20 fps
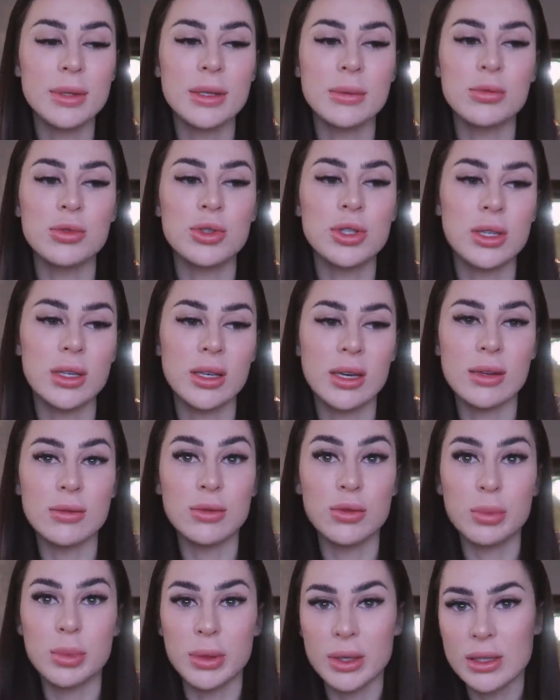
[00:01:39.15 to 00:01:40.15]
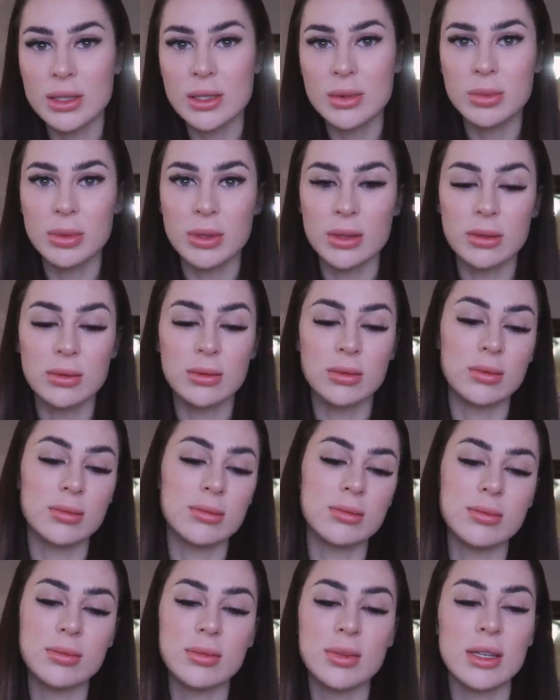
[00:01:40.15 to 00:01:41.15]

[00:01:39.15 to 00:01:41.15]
потому что я его, в принципе, ну,